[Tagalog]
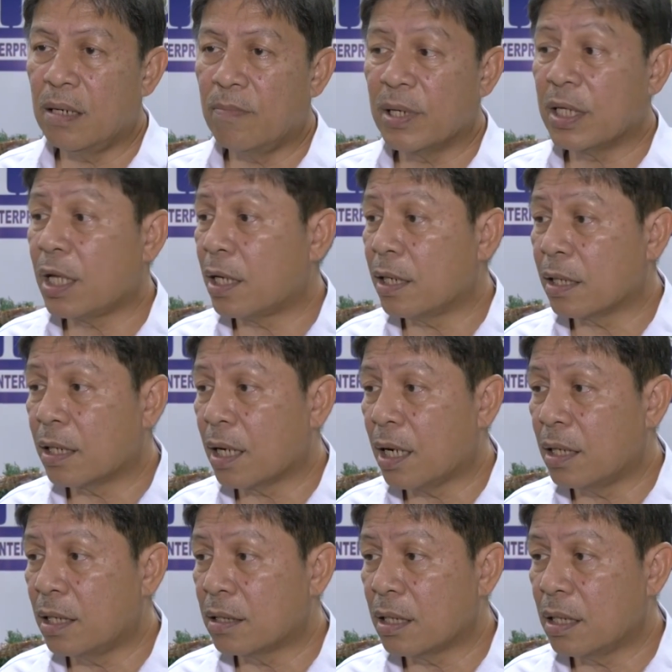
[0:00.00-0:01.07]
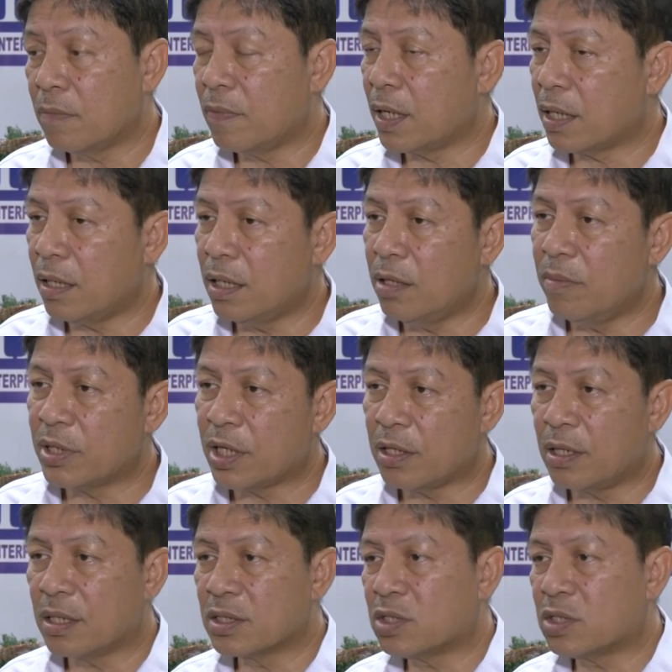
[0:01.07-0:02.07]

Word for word: pingdadagdagan yan, ah, very limited ang